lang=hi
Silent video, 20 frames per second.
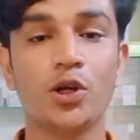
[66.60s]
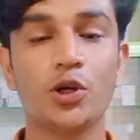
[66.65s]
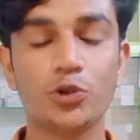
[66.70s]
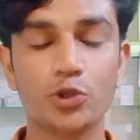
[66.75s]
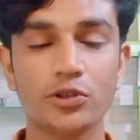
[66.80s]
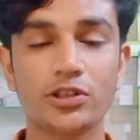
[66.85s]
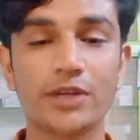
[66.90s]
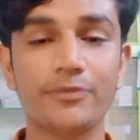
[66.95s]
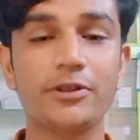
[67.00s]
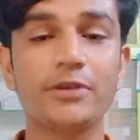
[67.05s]
तो
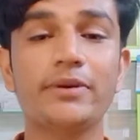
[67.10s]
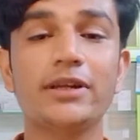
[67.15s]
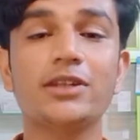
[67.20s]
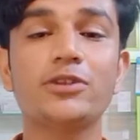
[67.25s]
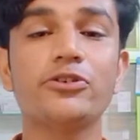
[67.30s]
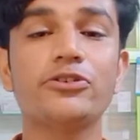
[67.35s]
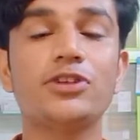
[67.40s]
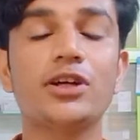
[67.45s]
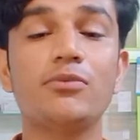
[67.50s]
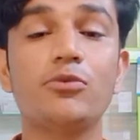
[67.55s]
सबसे पहले
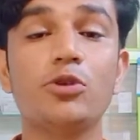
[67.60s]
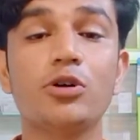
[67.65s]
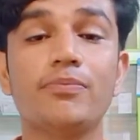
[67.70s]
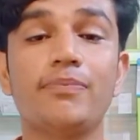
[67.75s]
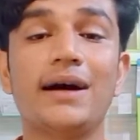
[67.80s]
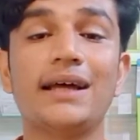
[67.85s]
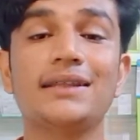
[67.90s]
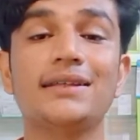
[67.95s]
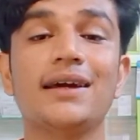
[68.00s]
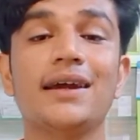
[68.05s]
दोस्तों हम लोग
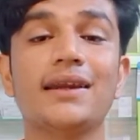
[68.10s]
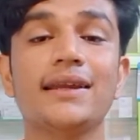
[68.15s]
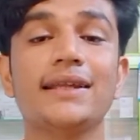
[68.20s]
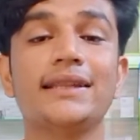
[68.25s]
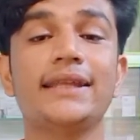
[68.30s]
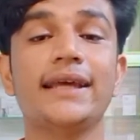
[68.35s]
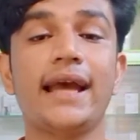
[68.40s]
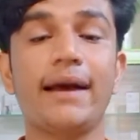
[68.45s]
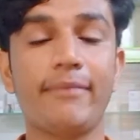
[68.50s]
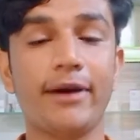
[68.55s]
बात कर लेते
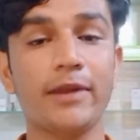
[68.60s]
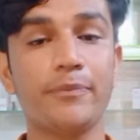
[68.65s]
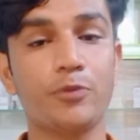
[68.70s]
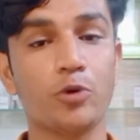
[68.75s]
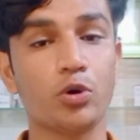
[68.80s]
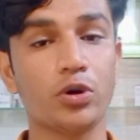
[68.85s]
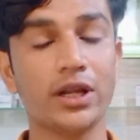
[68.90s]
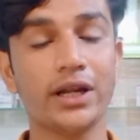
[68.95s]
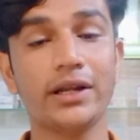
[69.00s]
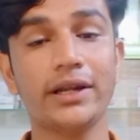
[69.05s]
हैं हमारे
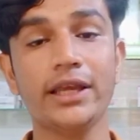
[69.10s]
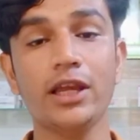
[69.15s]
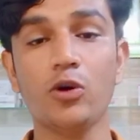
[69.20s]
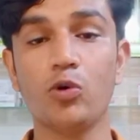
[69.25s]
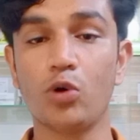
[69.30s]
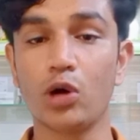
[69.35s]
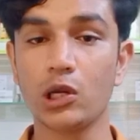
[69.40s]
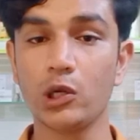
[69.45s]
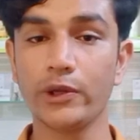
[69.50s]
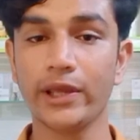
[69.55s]
प्रोडक्ट के
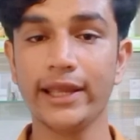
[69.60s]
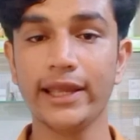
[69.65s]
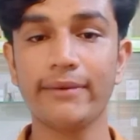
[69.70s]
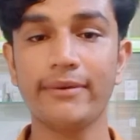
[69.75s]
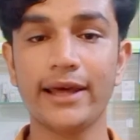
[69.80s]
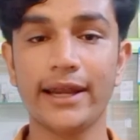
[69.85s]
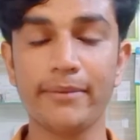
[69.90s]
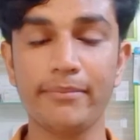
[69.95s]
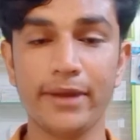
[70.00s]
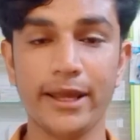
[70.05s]
ओवरलुकिंग के
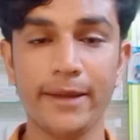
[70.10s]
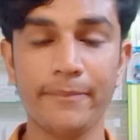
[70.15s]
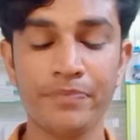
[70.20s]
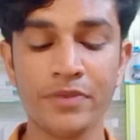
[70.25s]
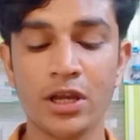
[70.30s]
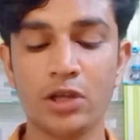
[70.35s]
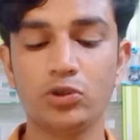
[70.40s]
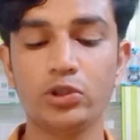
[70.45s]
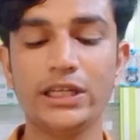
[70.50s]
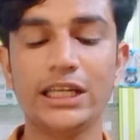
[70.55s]
बारे में
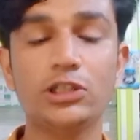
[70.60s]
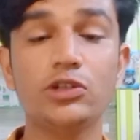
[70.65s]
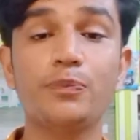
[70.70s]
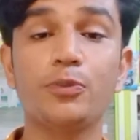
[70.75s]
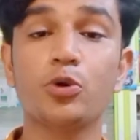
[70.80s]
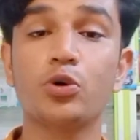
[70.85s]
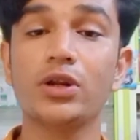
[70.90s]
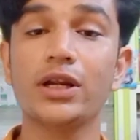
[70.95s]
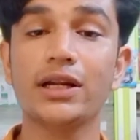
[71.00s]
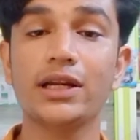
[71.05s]
तो ये जो
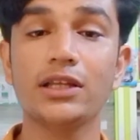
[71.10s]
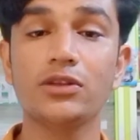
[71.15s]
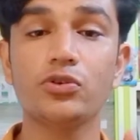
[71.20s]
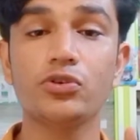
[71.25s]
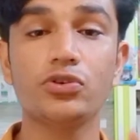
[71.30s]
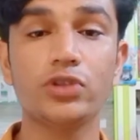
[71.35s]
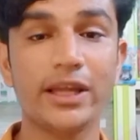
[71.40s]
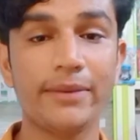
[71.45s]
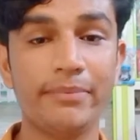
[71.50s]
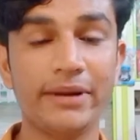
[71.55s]
प्रोडक्ट है
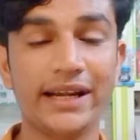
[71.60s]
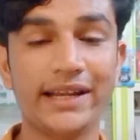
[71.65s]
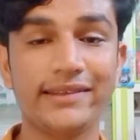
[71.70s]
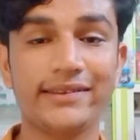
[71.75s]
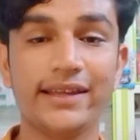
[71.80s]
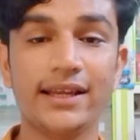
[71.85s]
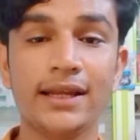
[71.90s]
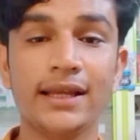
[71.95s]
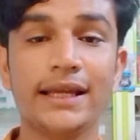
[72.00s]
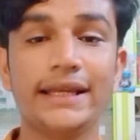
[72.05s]
दोस्तों ये
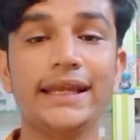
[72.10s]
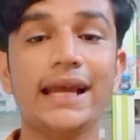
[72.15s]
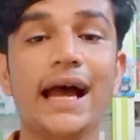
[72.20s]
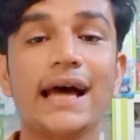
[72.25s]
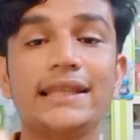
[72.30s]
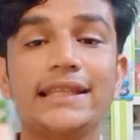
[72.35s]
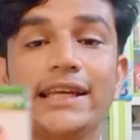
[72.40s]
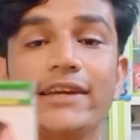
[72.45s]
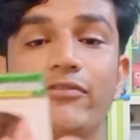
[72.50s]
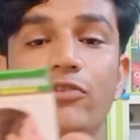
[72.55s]
मेडिसिन ये
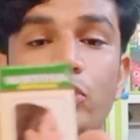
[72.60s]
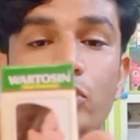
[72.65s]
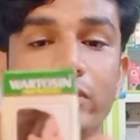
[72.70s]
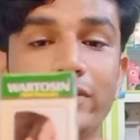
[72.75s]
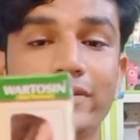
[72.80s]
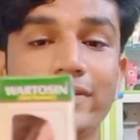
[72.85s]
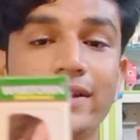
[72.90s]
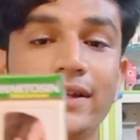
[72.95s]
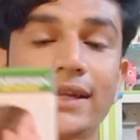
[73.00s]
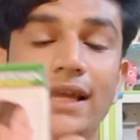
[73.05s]
आती है
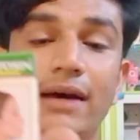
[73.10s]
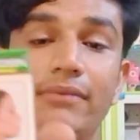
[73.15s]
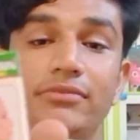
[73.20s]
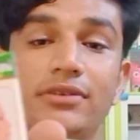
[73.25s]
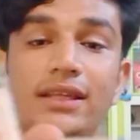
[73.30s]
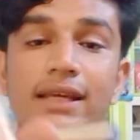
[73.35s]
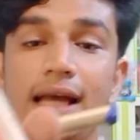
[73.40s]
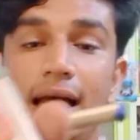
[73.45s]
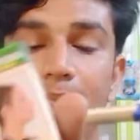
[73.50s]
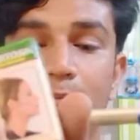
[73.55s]
वॉटरसिन नाम
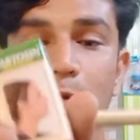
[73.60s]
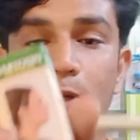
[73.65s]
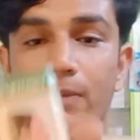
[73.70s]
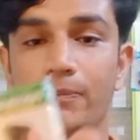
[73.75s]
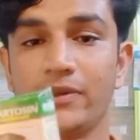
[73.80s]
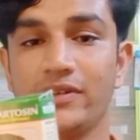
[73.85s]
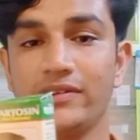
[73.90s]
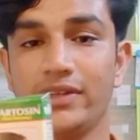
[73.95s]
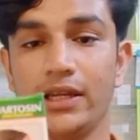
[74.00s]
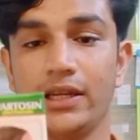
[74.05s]
से आप लोग आपकी
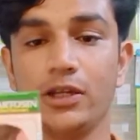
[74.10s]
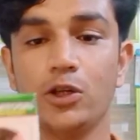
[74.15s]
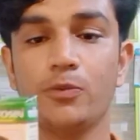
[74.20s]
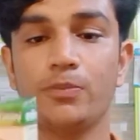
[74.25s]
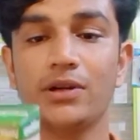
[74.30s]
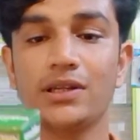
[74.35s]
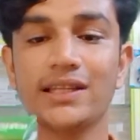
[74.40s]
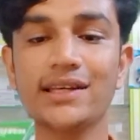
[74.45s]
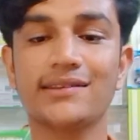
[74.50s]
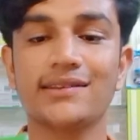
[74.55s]
स्क्रीन के
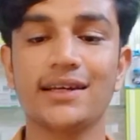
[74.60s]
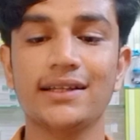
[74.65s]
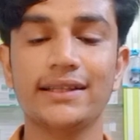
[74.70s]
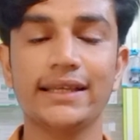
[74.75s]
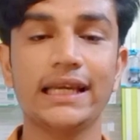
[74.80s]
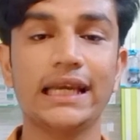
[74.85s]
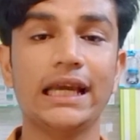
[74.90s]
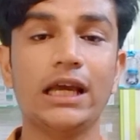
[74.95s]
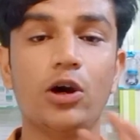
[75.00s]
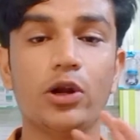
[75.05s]
ऊपर देख सकते
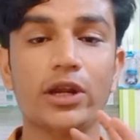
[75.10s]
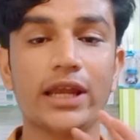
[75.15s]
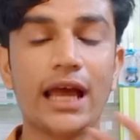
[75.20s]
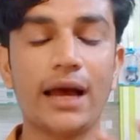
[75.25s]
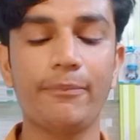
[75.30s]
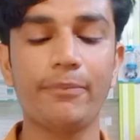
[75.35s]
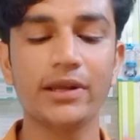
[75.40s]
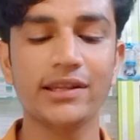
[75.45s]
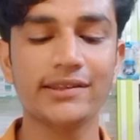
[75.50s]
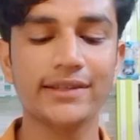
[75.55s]
हैं और यहाँ
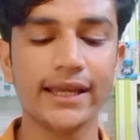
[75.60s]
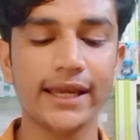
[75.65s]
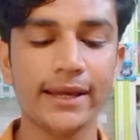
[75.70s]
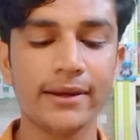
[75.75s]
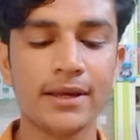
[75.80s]
पर इसके